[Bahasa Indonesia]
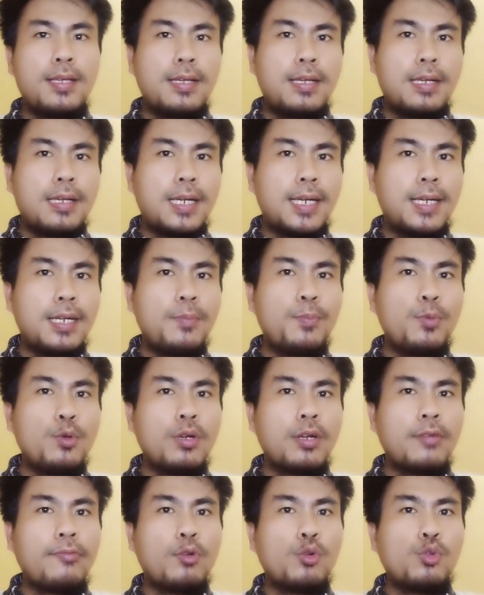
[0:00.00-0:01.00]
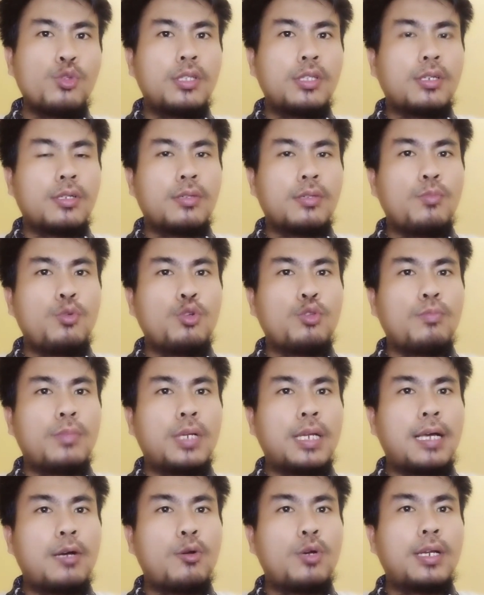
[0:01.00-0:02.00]
Adapun revolusi tersebut
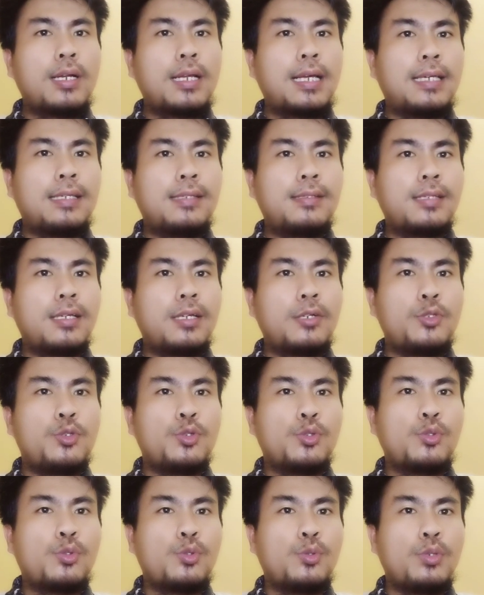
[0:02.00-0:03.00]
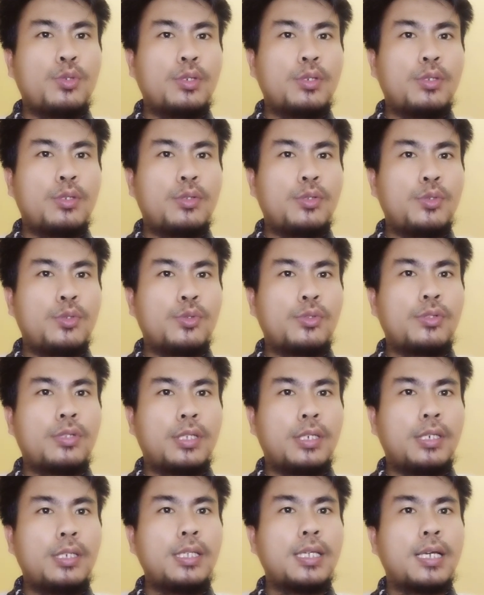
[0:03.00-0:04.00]
melawan Kaisar Justun,
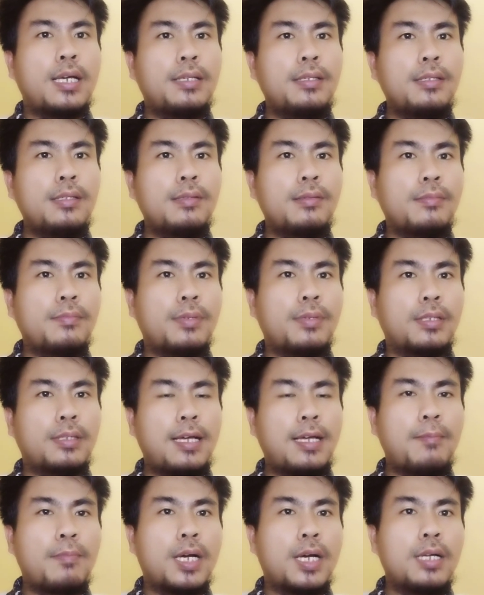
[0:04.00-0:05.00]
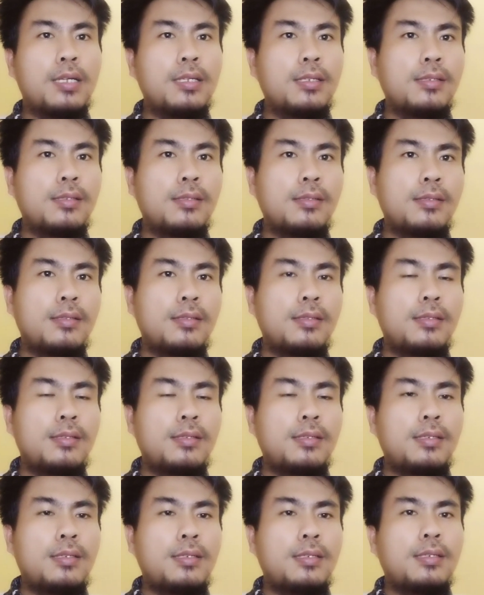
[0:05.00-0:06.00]
Justinian pertama.
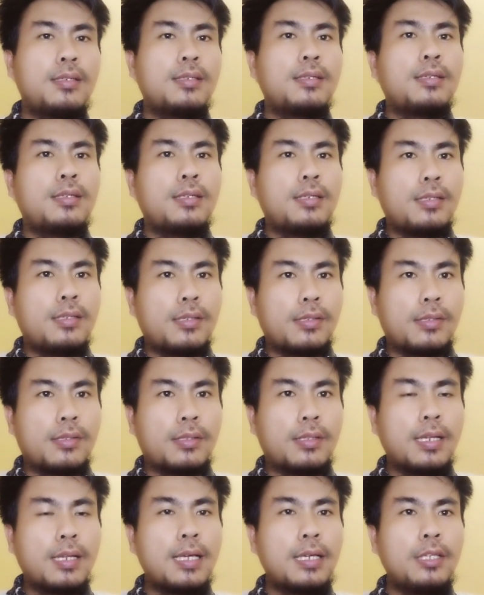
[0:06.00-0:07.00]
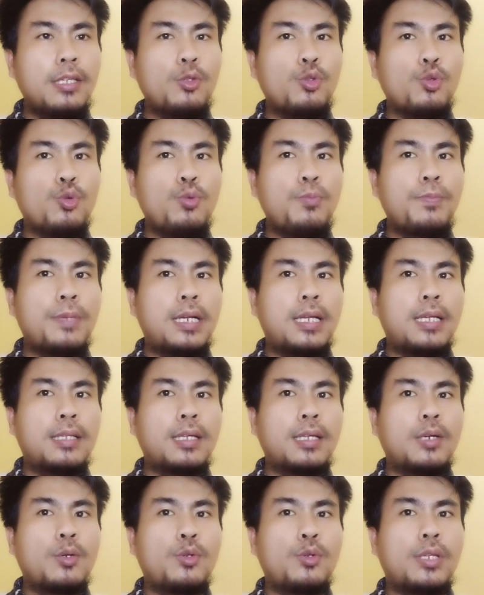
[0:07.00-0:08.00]
Setelah itu pada
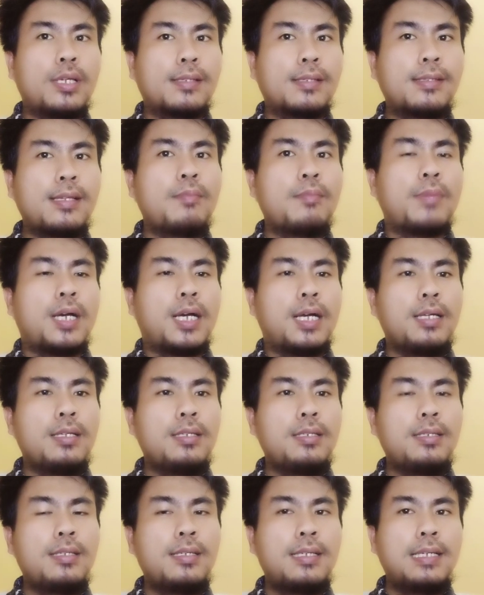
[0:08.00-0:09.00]
tahun yang sama